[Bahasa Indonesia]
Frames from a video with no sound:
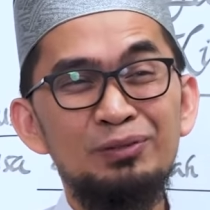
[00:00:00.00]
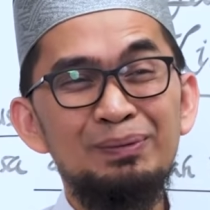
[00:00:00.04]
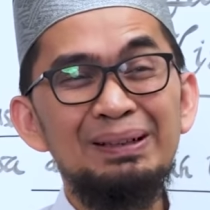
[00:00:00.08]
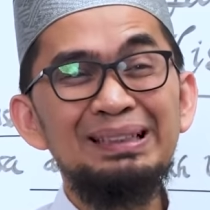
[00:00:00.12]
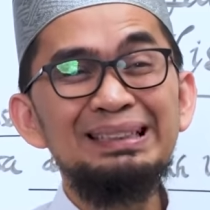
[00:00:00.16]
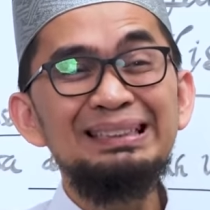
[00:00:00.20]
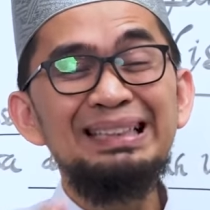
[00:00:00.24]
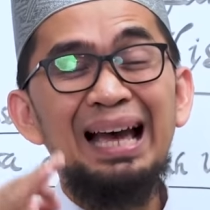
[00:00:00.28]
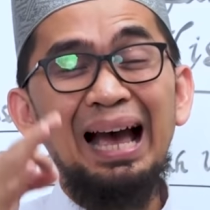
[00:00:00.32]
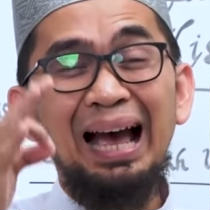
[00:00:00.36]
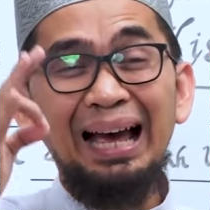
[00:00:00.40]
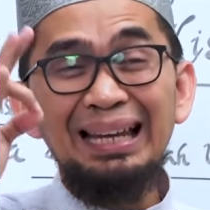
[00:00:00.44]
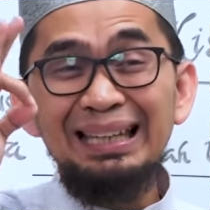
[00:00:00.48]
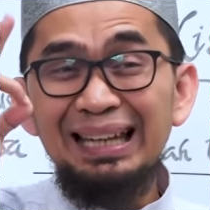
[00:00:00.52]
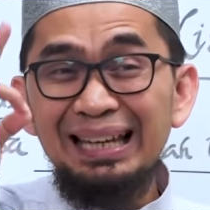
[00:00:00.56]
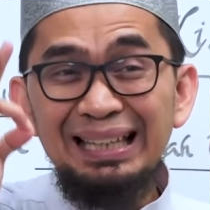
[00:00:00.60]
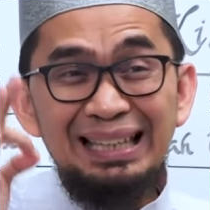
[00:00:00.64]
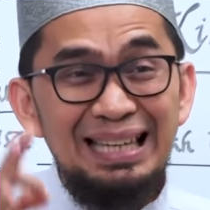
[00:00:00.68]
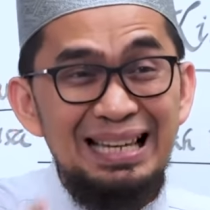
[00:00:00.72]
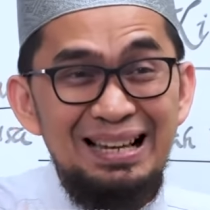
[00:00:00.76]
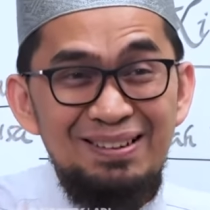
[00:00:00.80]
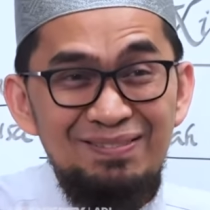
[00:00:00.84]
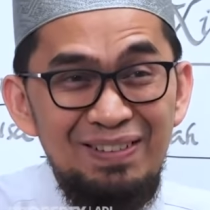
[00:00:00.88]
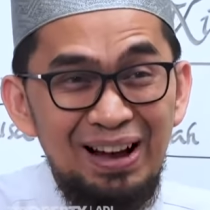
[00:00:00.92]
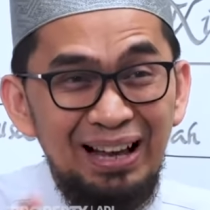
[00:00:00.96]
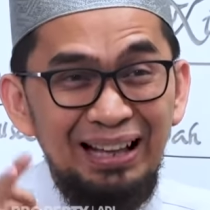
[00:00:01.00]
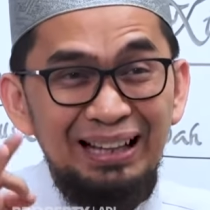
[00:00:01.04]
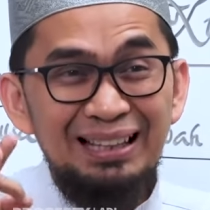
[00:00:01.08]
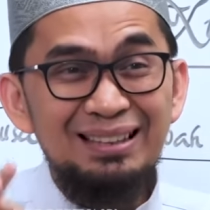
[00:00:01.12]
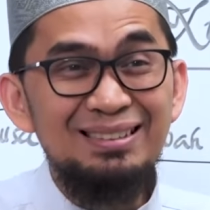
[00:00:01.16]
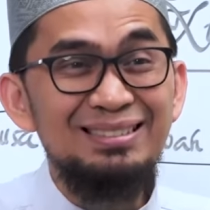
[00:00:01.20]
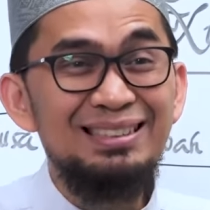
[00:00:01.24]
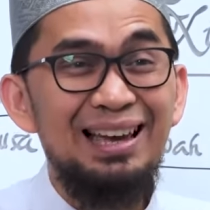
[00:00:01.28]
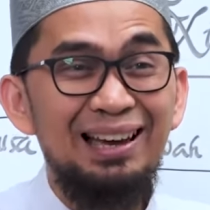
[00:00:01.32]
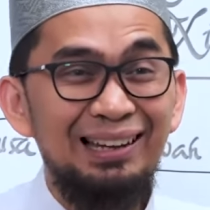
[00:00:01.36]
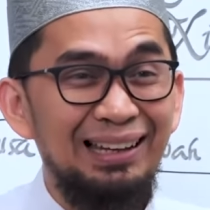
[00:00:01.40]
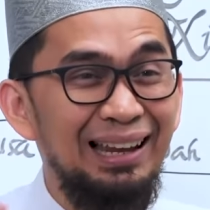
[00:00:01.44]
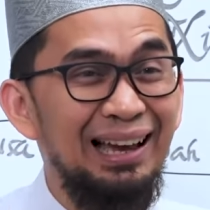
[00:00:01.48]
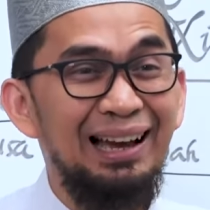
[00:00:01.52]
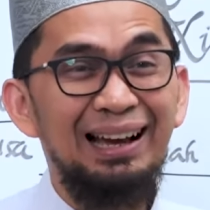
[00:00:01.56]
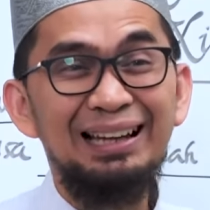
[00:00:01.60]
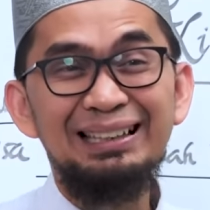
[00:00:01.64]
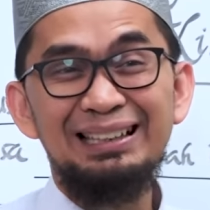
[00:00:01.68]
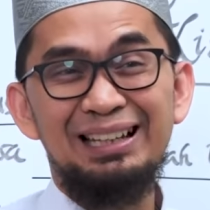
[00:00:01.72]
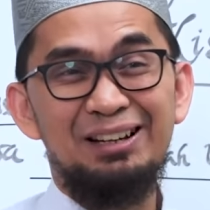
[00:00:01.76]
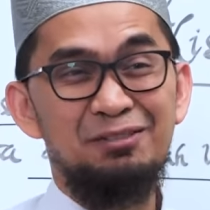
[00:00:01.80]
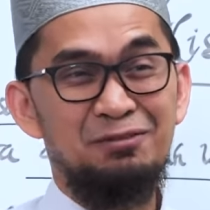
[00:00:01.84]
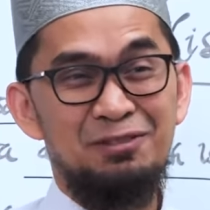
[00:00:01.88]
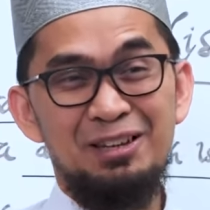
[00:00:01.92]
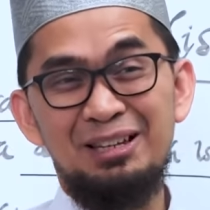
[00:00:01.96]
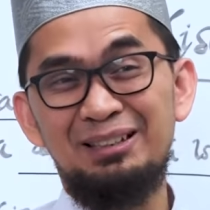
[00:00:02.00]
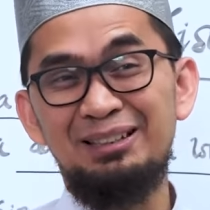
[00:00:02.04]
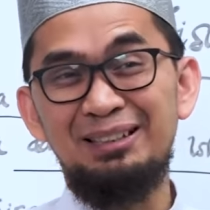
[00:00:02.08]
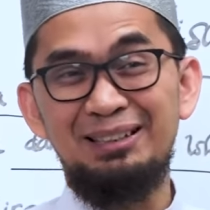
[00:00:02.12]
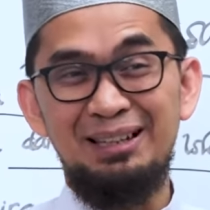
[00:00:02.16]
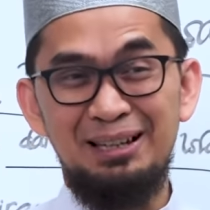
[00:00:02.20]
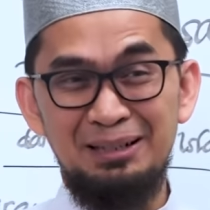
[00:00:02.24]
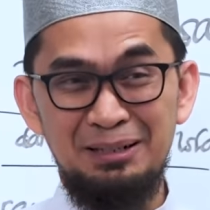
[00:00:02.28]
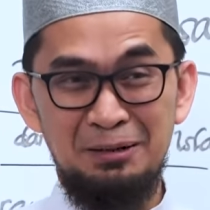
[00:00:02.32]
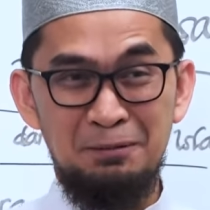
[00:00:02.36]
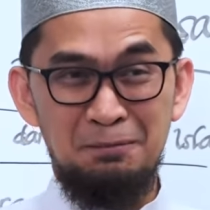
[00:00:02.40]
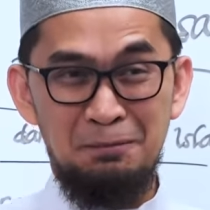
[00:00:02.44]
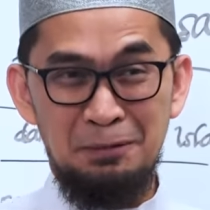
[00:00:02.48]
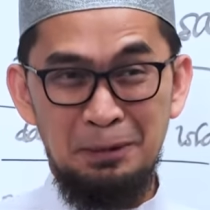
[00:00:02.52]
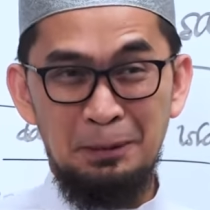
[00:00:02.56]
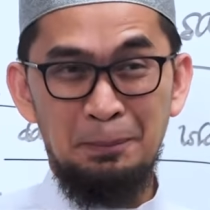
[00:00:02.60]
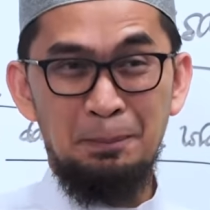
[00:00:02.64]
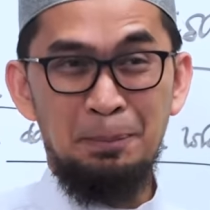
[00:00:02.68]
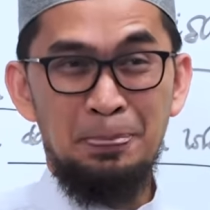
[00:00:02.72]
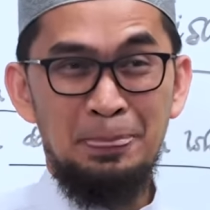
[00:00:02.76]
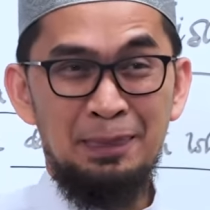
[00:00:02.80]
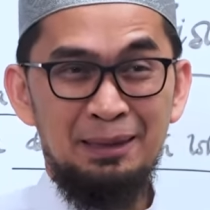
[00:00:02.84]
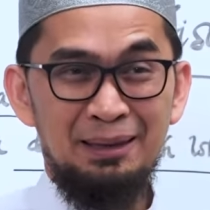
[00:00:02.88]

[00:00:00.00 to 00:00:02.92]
Cuman nggak ada hikmah risalah kenabian di dalamnya.